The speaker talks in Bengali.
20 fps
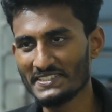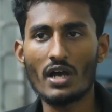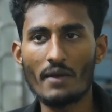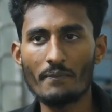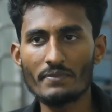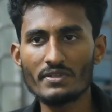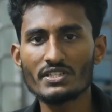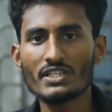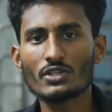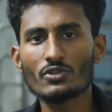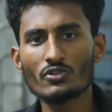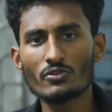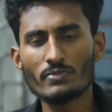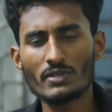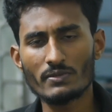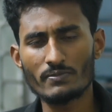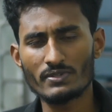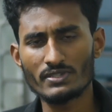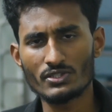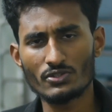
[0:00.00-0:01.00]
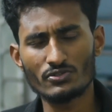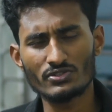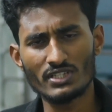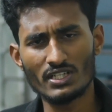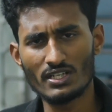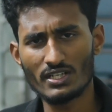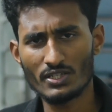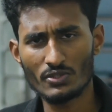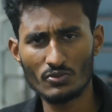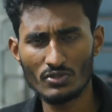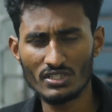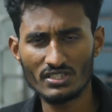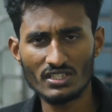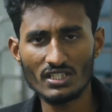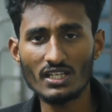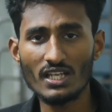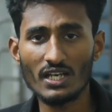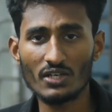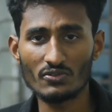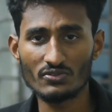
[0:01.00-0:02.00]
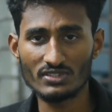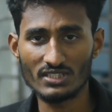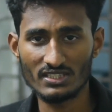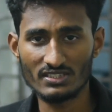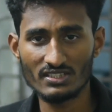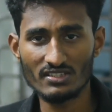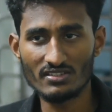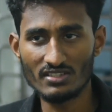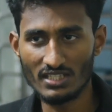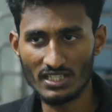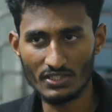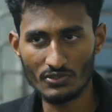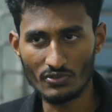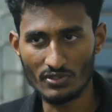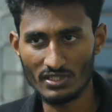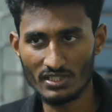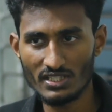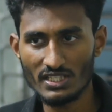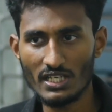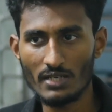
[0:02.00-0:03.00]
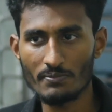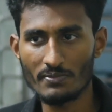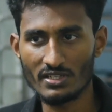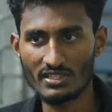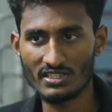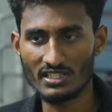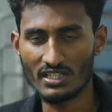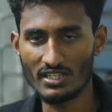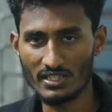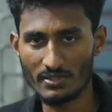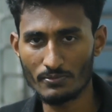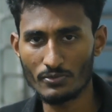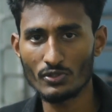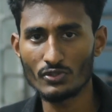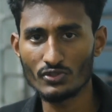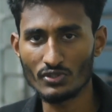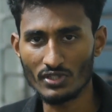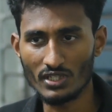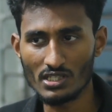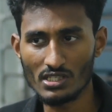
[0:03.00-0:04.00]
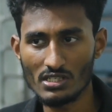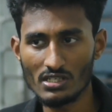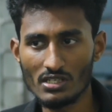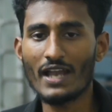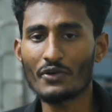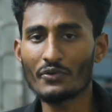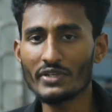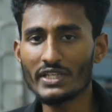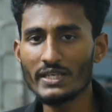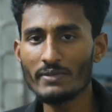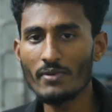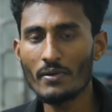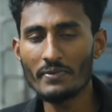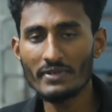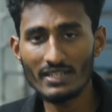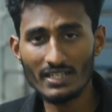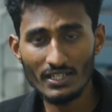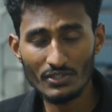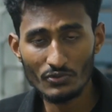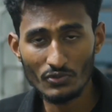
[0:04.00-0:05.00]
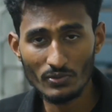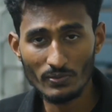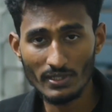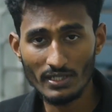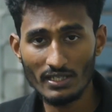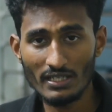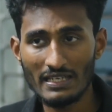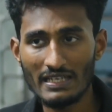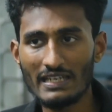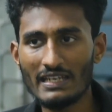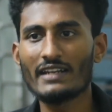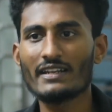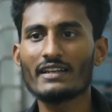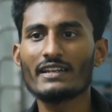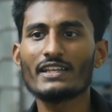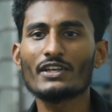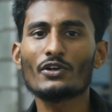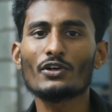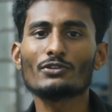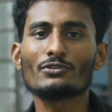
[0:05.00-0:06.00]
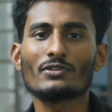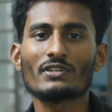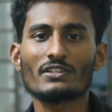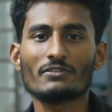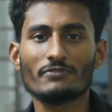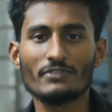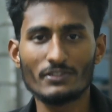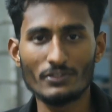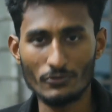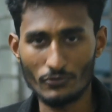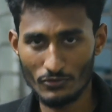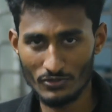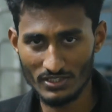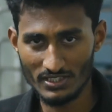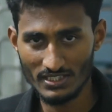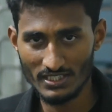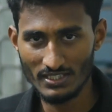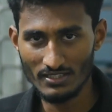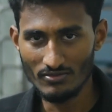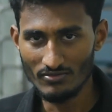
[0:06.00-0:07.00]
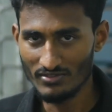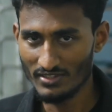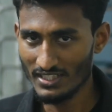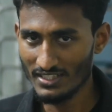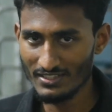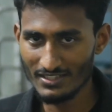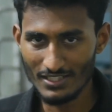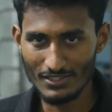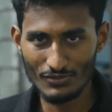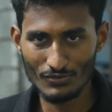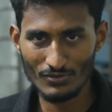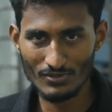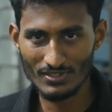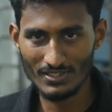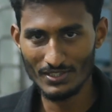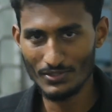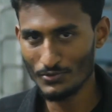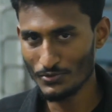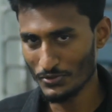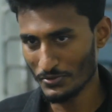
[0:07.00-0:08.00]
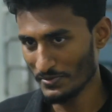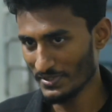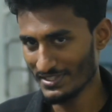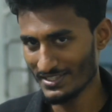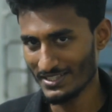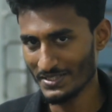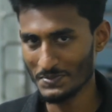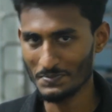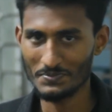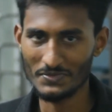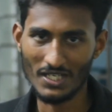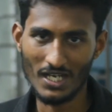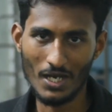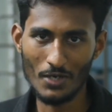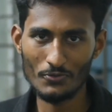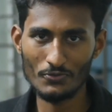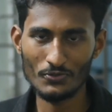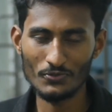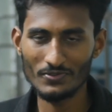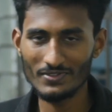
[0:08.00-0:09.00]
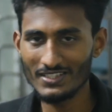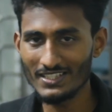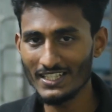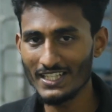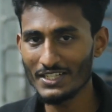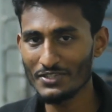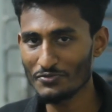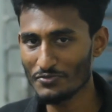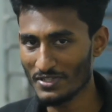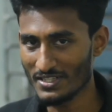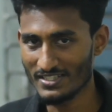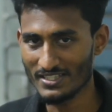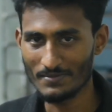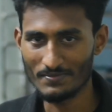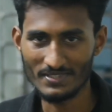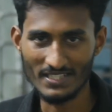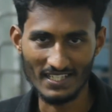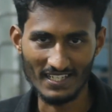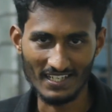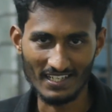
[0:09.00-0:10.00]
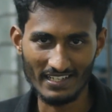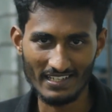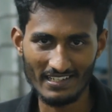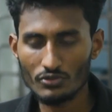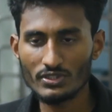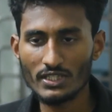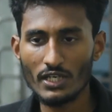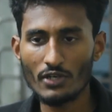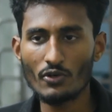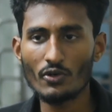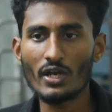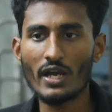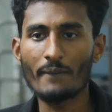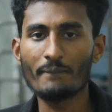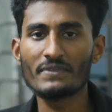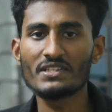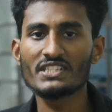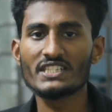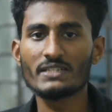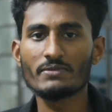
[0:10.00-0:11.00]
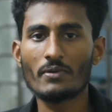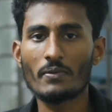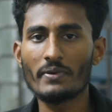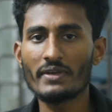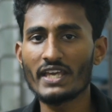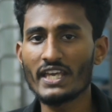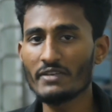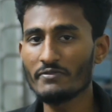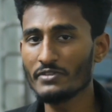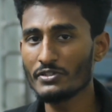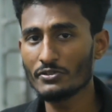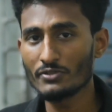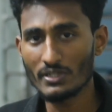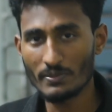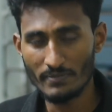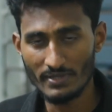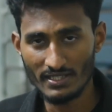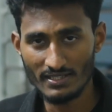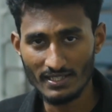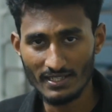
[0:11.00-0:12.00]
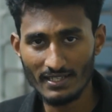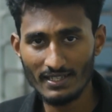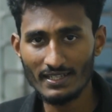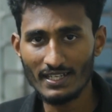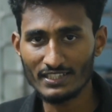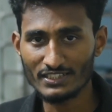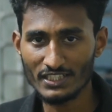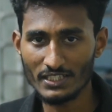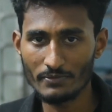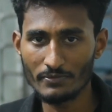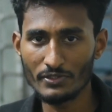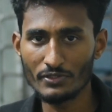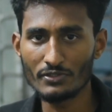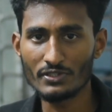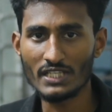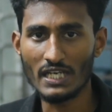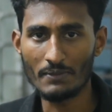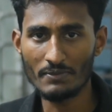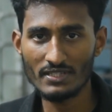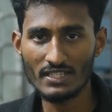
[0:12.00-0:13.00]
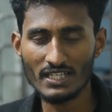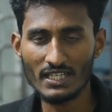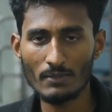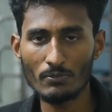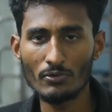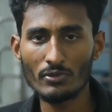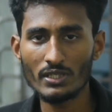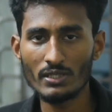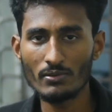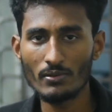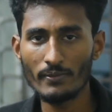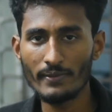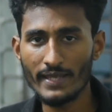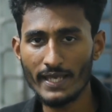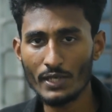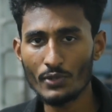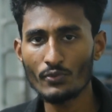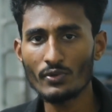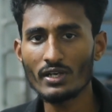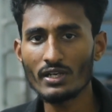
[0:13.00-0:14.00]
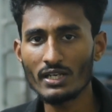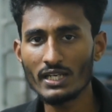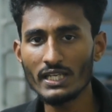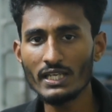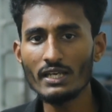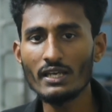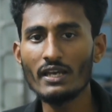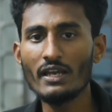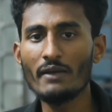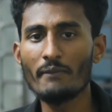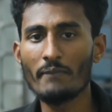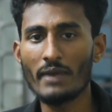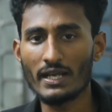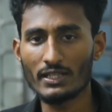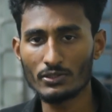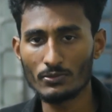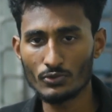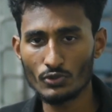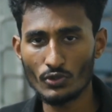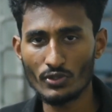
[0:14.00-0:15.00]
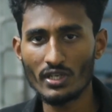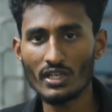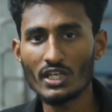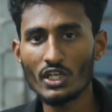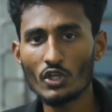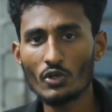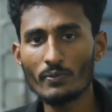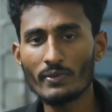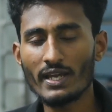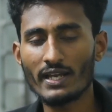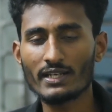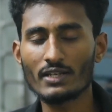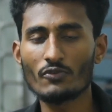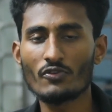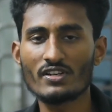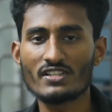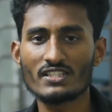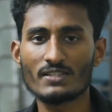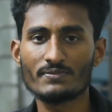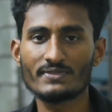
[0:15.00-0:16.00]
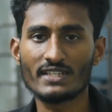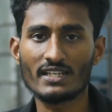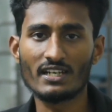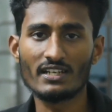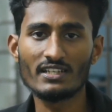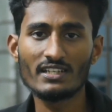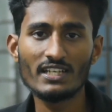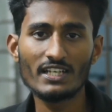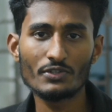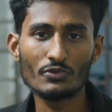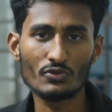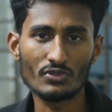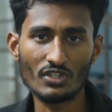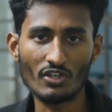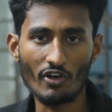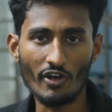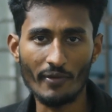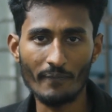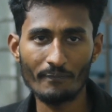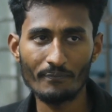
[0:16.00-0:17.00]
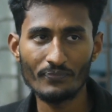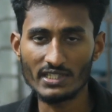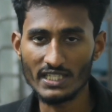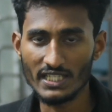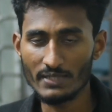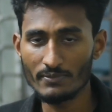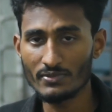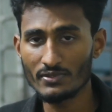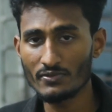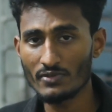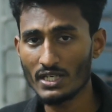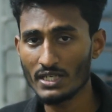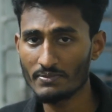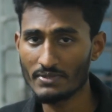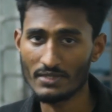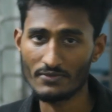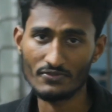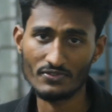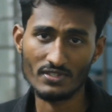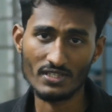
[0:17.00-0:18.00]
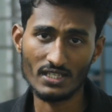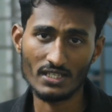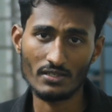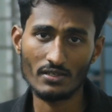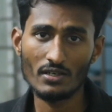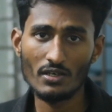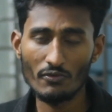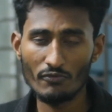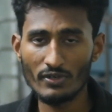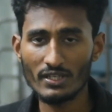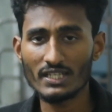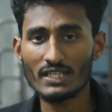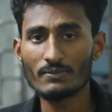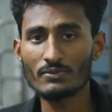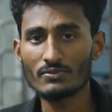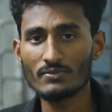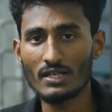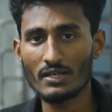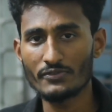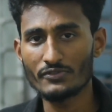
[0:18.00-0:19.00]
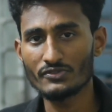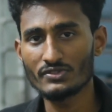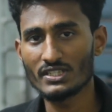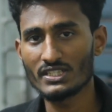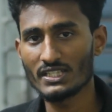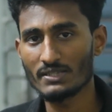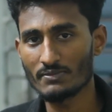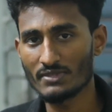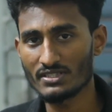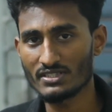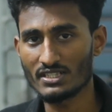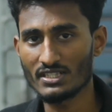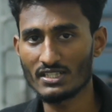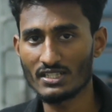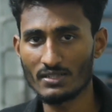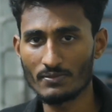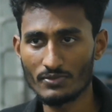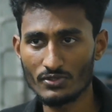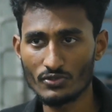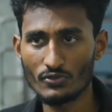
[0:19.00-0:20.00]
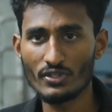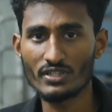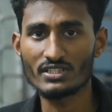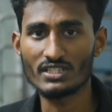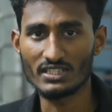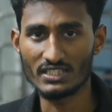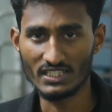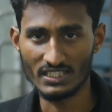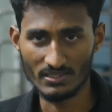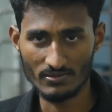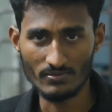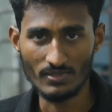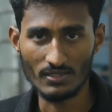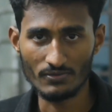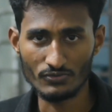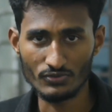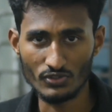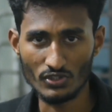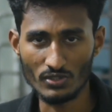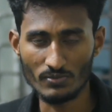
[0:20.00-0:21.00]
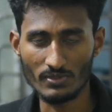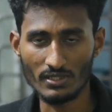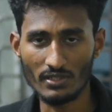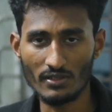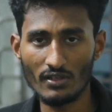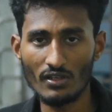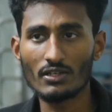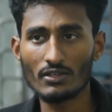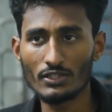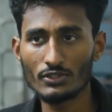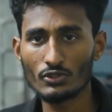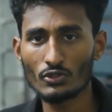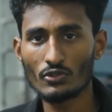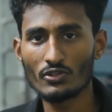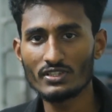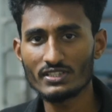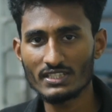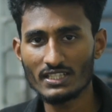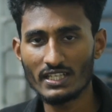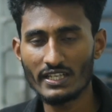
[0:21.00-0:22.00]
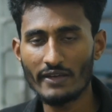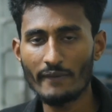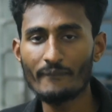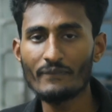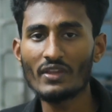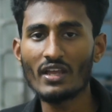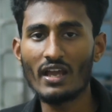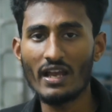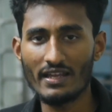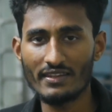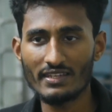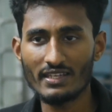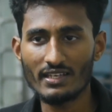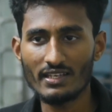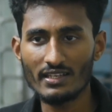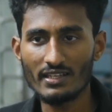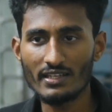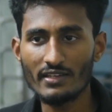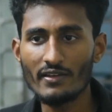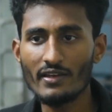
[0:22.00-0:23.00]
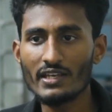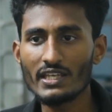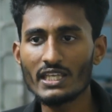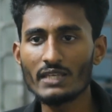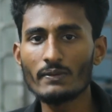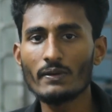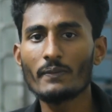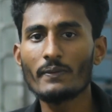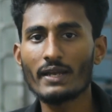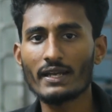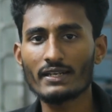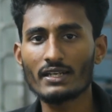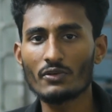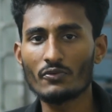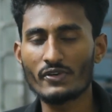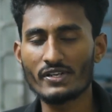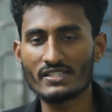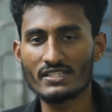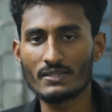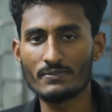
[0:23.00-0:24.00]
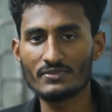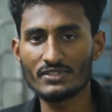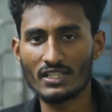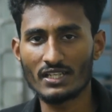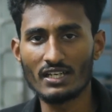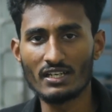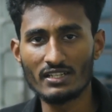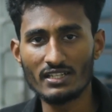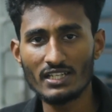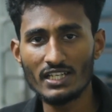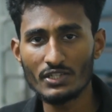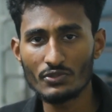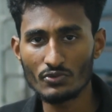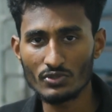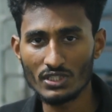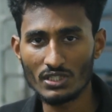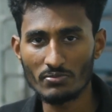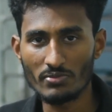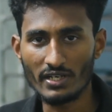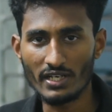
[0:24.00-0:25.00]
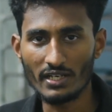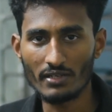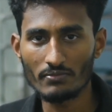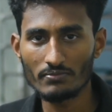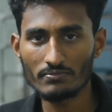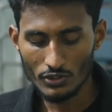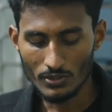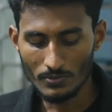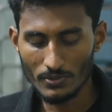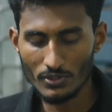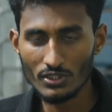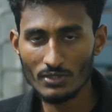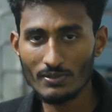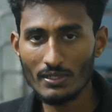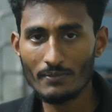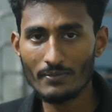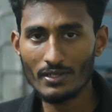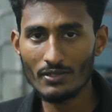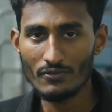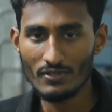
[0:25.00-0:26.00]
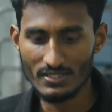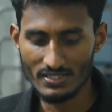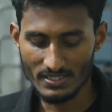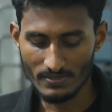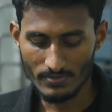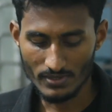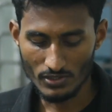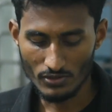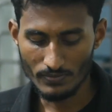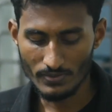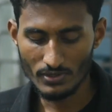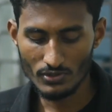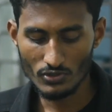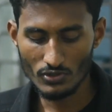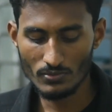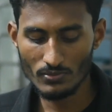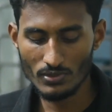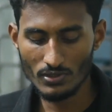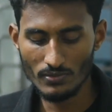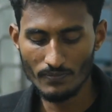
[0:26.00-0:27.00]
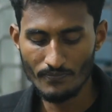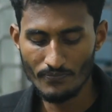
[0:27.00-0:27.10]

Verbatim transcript: আপনি যে কোনো পারপাসে হোক চ্যানেলটা খুলেছেন এখন চাচ্ছেন ডিলেট করে দিতে আপনার চ্যানেলটি প্রয়োজন নেই এখন কীভাবে ডিলিট করবেন এটা নিয়ে হয়তো অনেক ভিডিও খুঁজেছেন দেন সার্চ করেছেন ইউটিউবে এসে হাউ টু ডিলিট হোয়াটসঅ্যাপ চ্যানেল তো যাই হোক আপনি যেভাবে এই ভিডিওটা পেয়ে থাকেন আজকের ভিডিওতে আমি দেখাবো কীভাবে একুরেটলি বা একদম সঠিক নিয়মে একটা হোয়াটসঅ্যাপ চ্যানেল ডিলিট করতে হয় হে এভরিওয়ান মাহফুজ এয়ার ওয়েলকাম টু মাহফুজ দ্য টেক মাস্টার আনাদার এপিসোডের সাথে আছি আমি মাহফুজুর রহমান তাহলে চলুন স্ক্রিনে অ্যান্ড দেখে নিই কীভাবে একটা হোয়াটসঅ্যাপ চ্যানেল ডিলিট করতে পারেন তো প্রথমে আমরা হোয়াটসঅ্যাপটা ওপেন করব